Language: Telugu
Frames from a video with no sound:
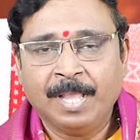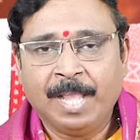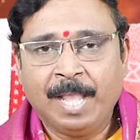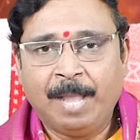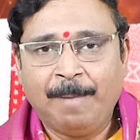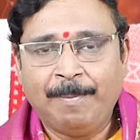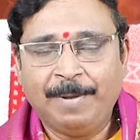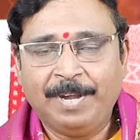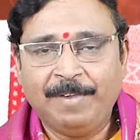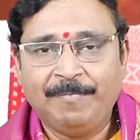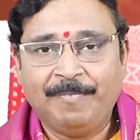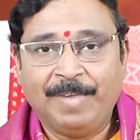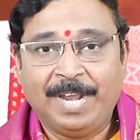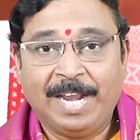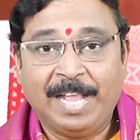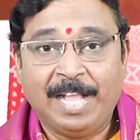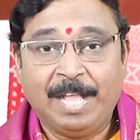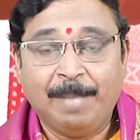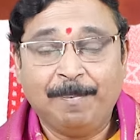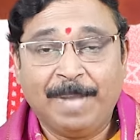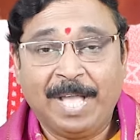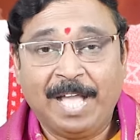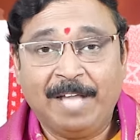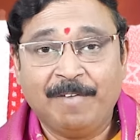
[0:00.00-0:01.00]
కాబట్టి
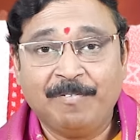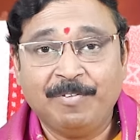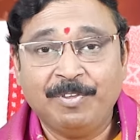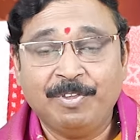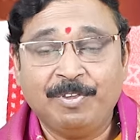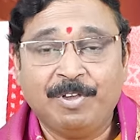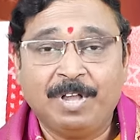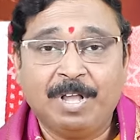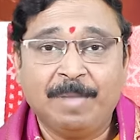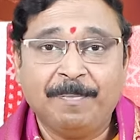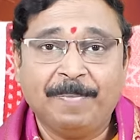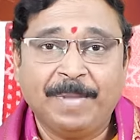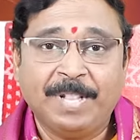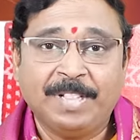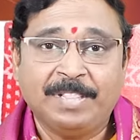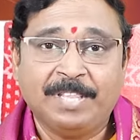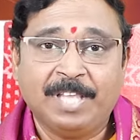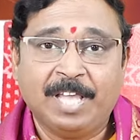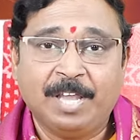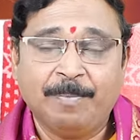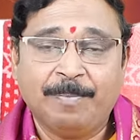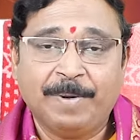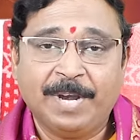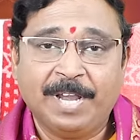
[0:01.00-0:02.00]
వెనక భావం యొక్క
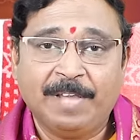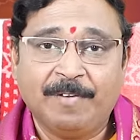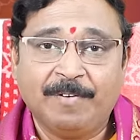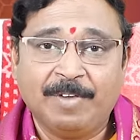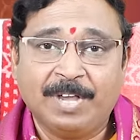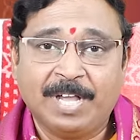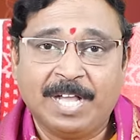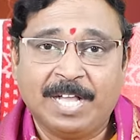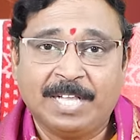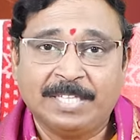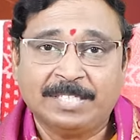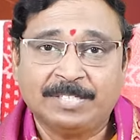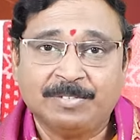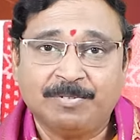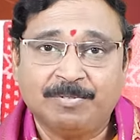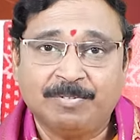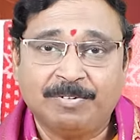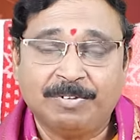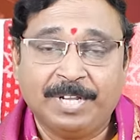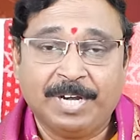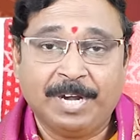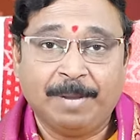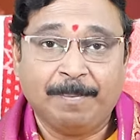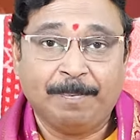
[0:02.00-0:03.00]
ఫలితాలు పడే అవకాశం
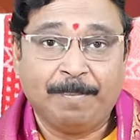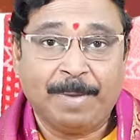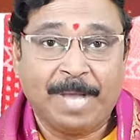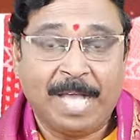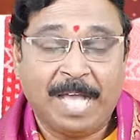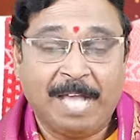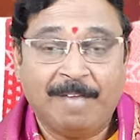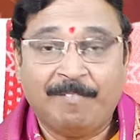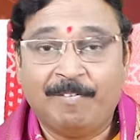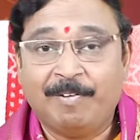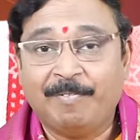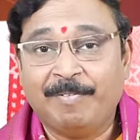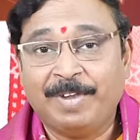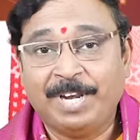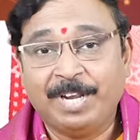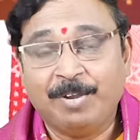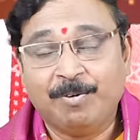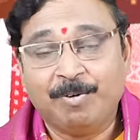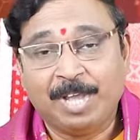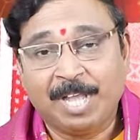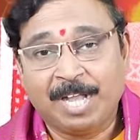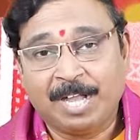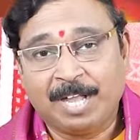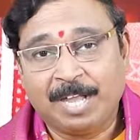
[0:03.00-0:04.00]
ఉంటుంది ఇక్కడ భావం అని
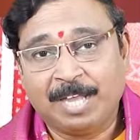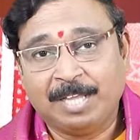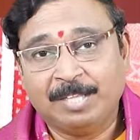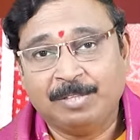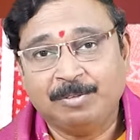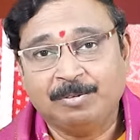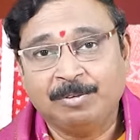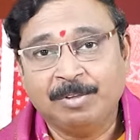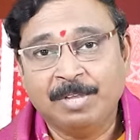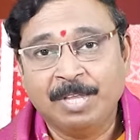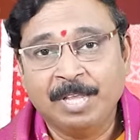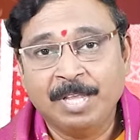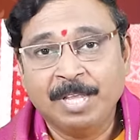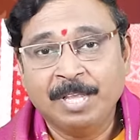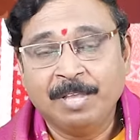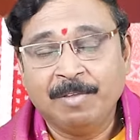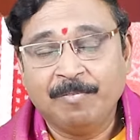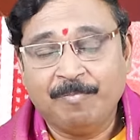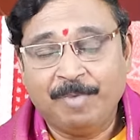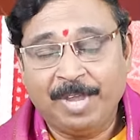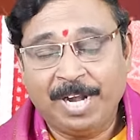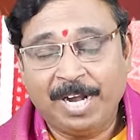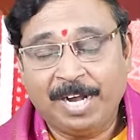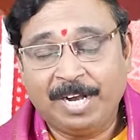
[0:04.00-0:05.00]
కూడా కాదు
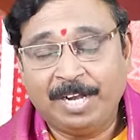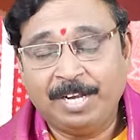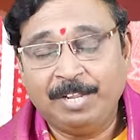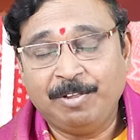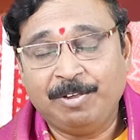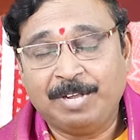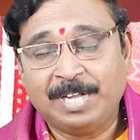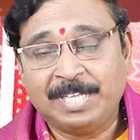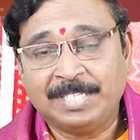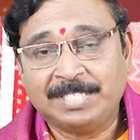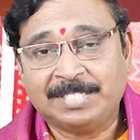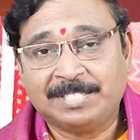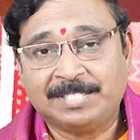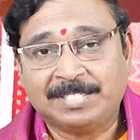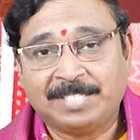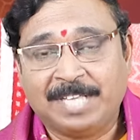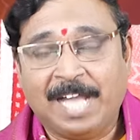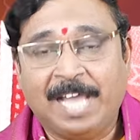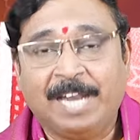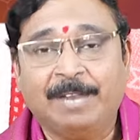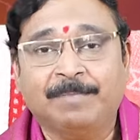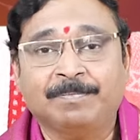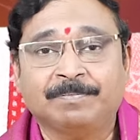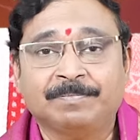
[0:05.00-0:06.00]
వెనకటి యొక్క
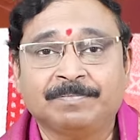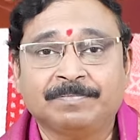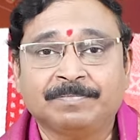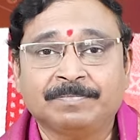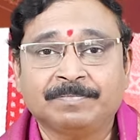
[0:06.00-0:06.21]
స్థానం